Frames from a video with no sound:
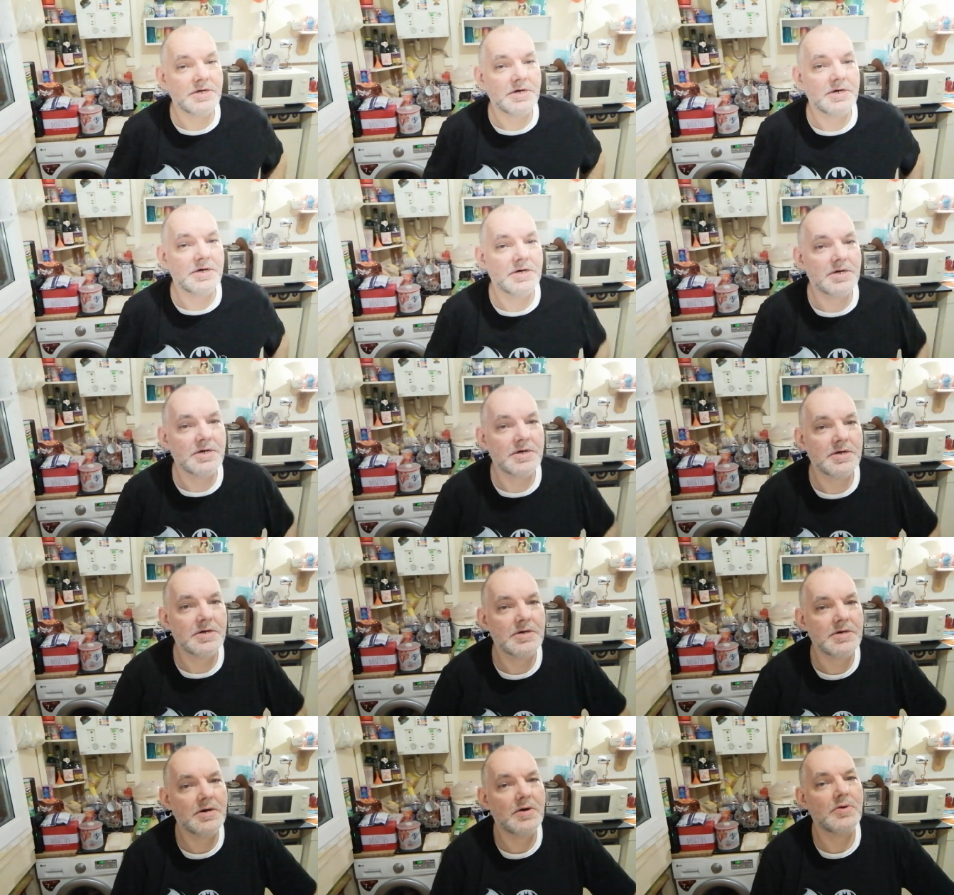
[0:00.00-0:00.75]

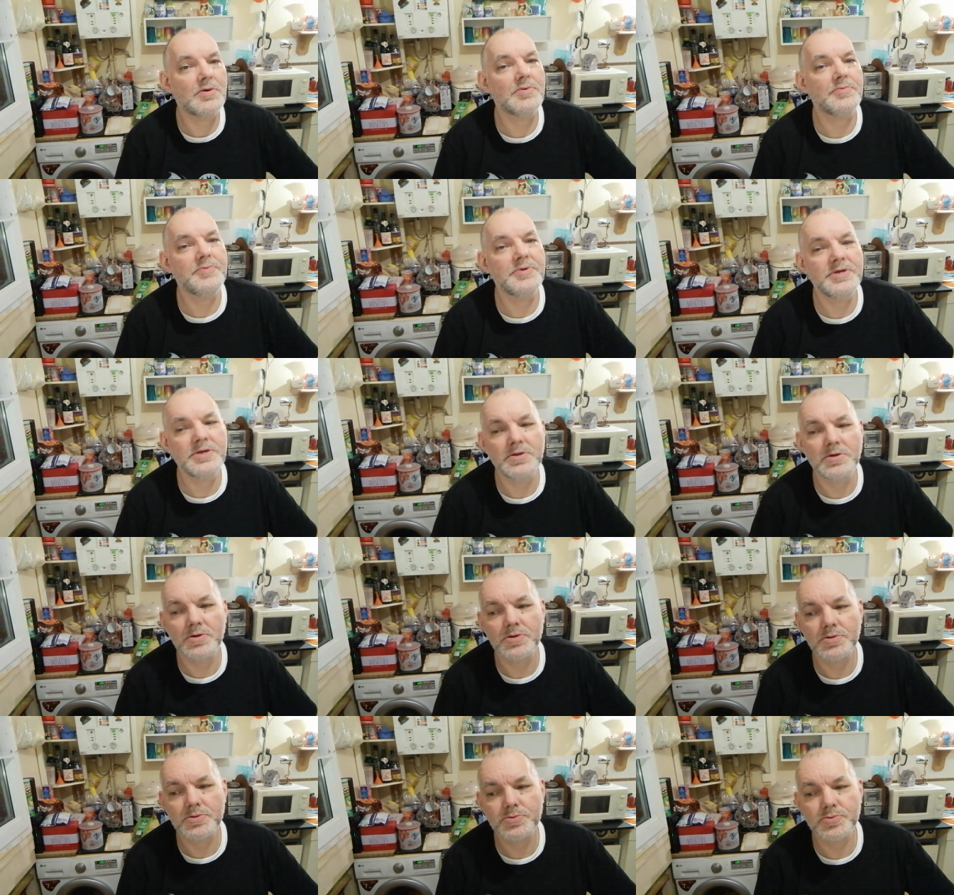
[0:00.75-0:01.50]
à enlever
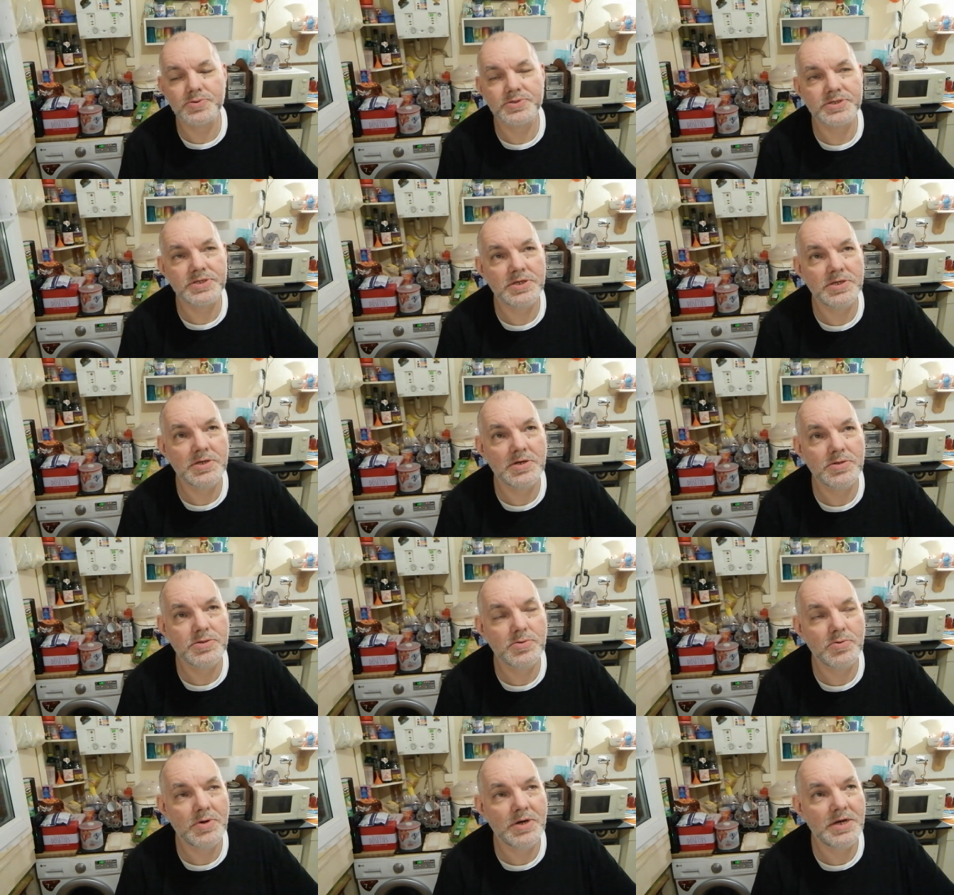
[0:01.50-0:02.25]
euh, tout ce qui est
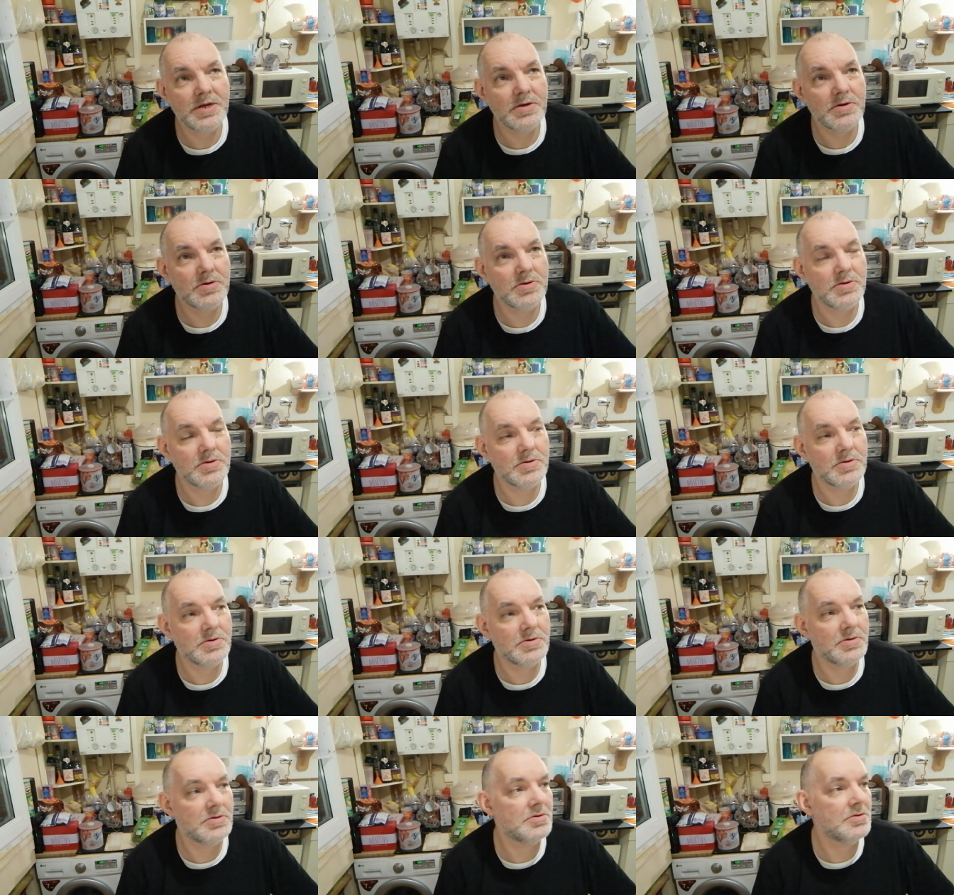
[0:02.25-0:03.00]
euh, Noël
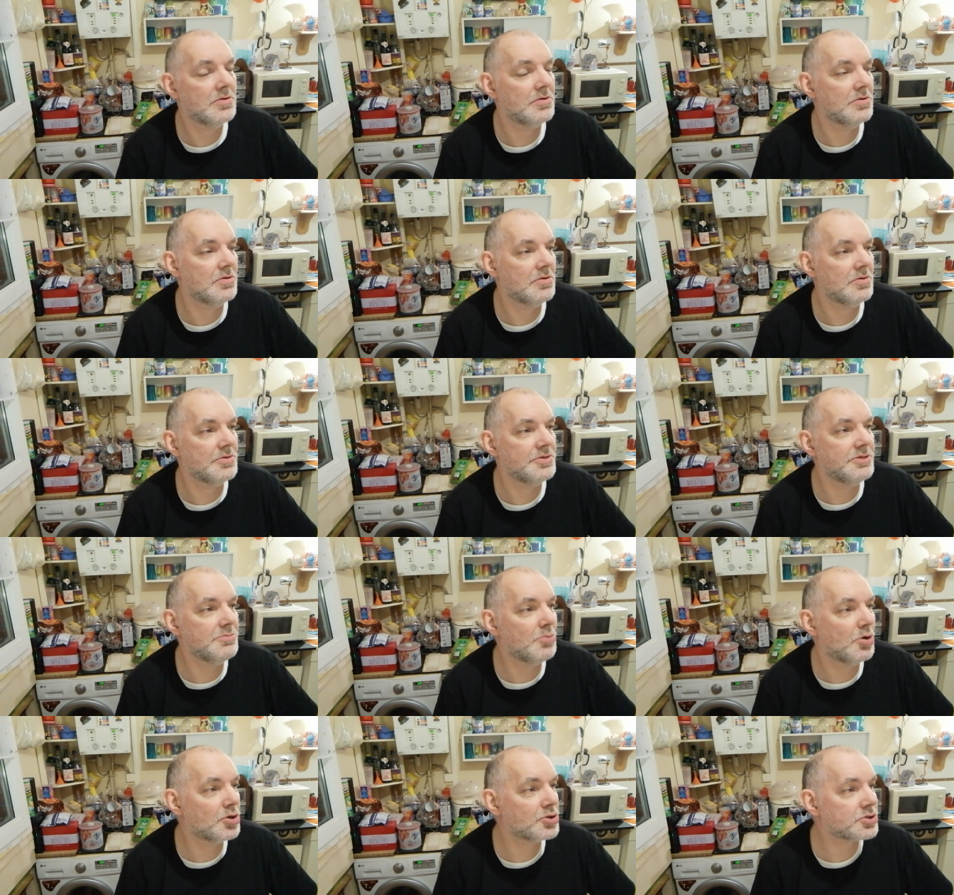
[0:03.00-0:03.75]
euh,
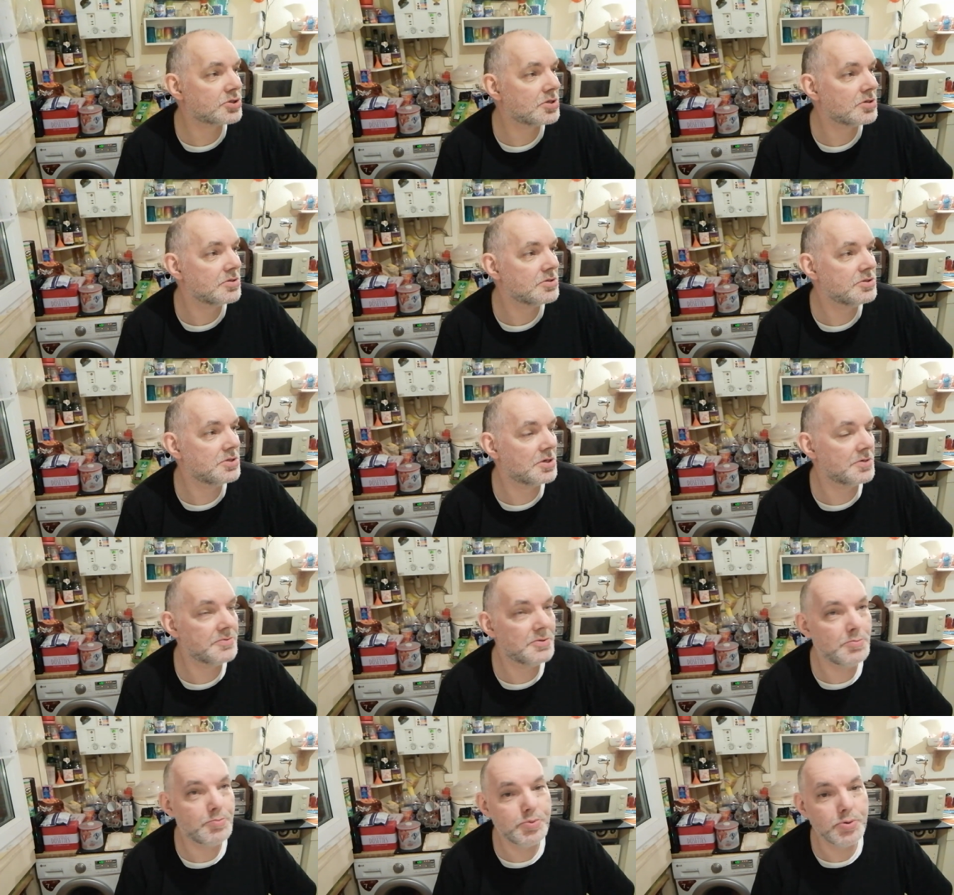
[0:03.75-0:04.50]
dimanche. J'ai
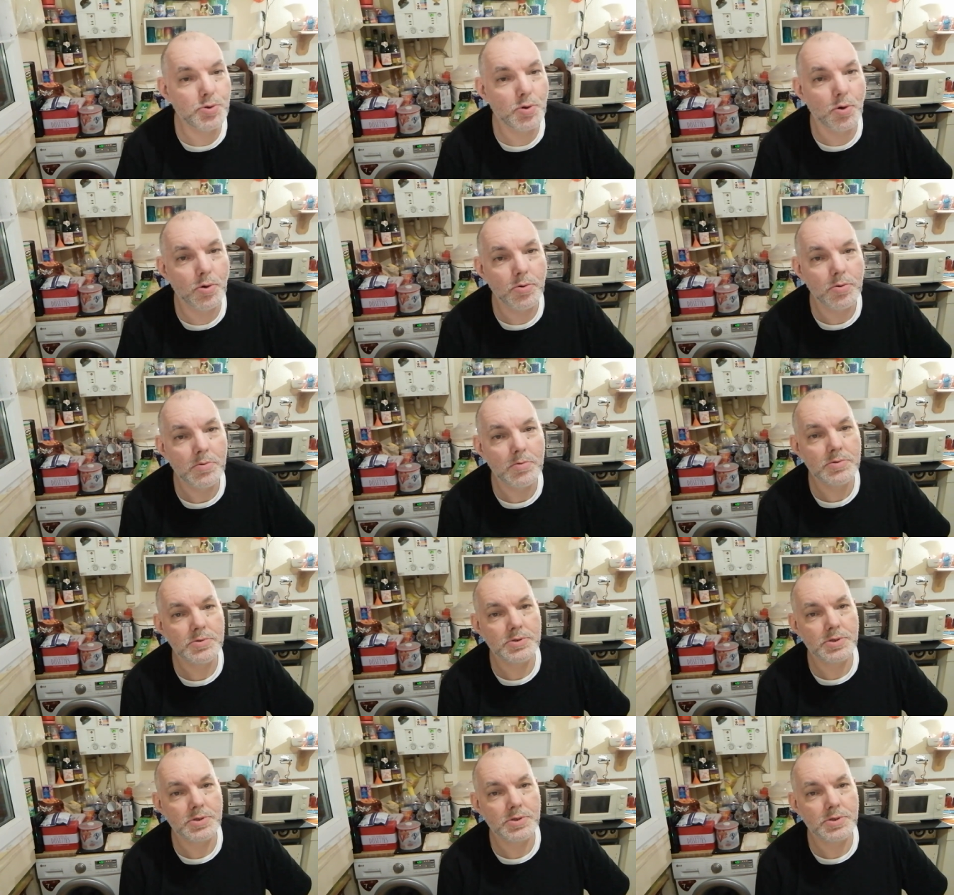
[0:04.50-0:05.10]
enlevé le plus gros.